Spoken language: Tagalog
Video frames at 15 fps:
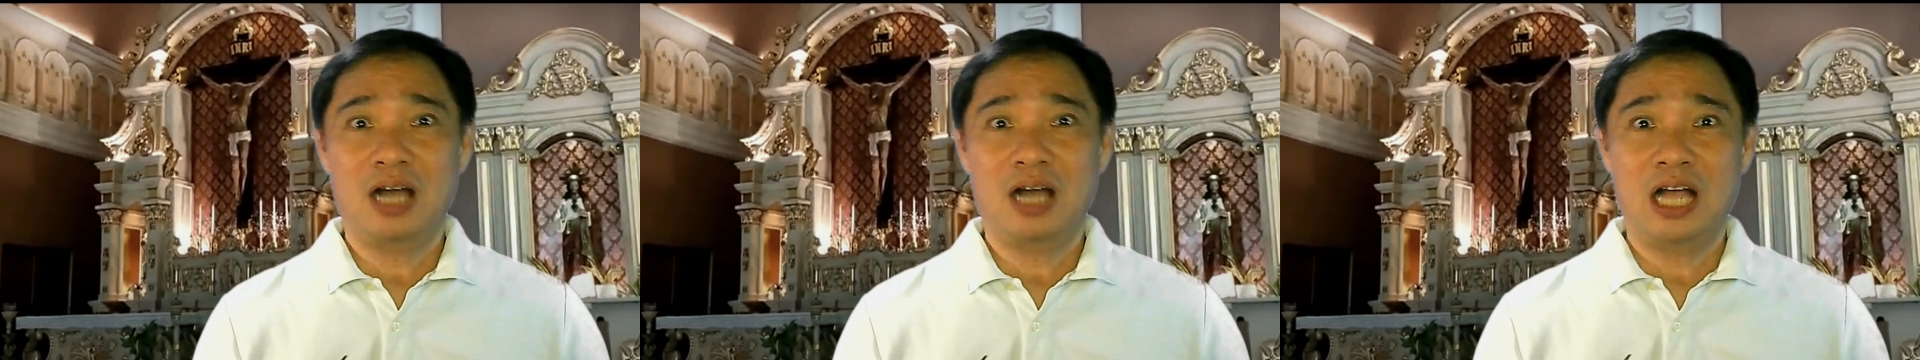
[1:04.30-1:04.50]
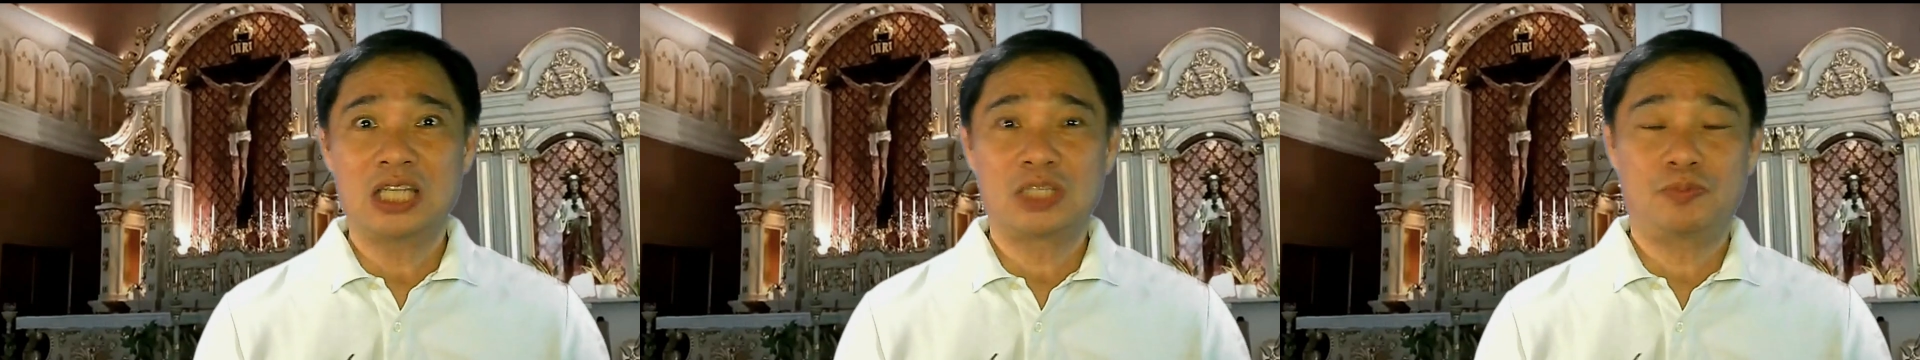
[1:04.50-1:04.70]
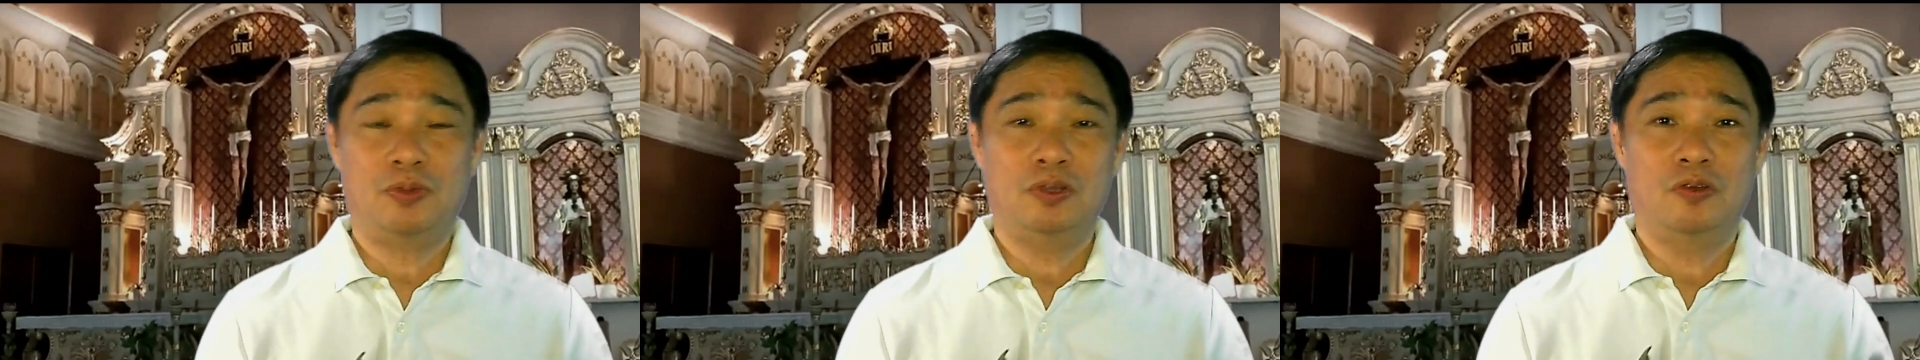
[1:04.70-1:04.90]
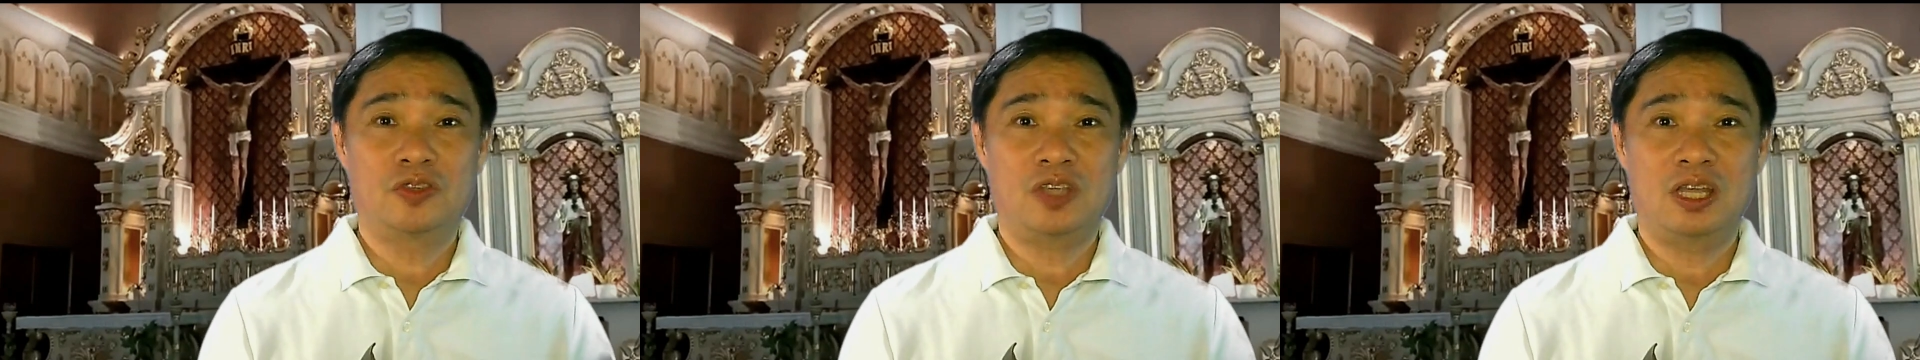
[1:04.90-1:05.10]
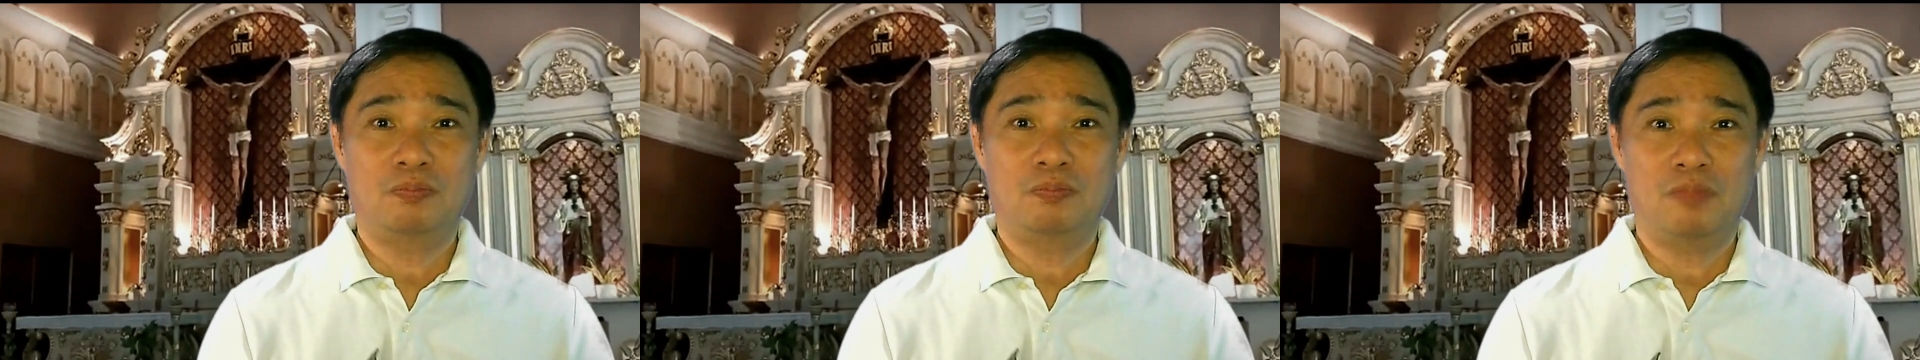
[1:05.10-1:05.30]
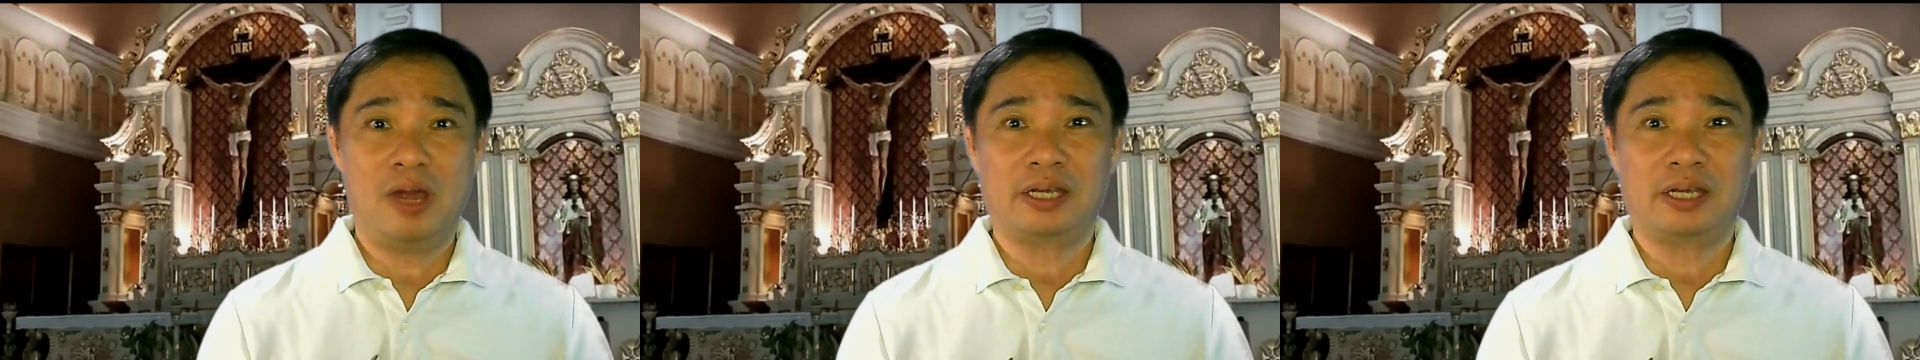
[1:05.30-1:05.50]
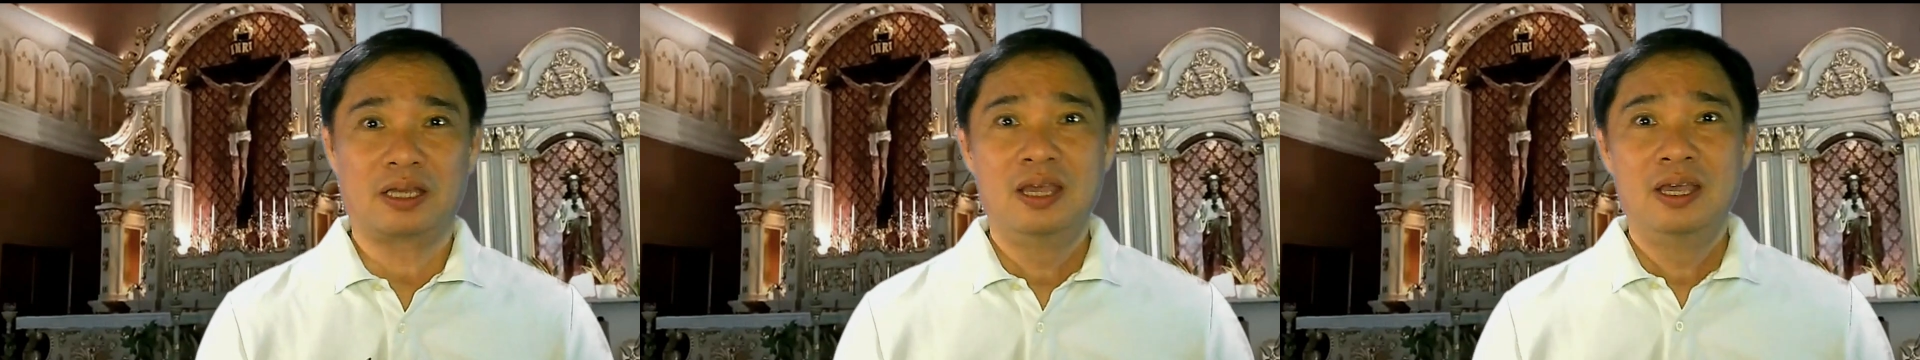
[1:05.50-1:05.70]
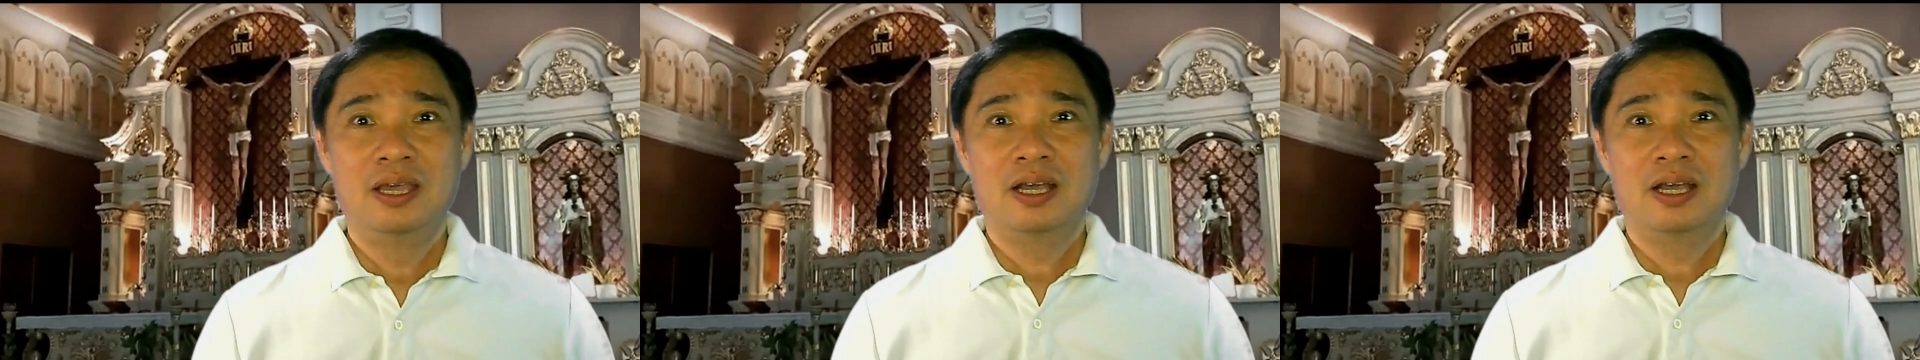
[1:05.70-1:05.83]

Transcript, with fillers: with the Gospel of St. Mark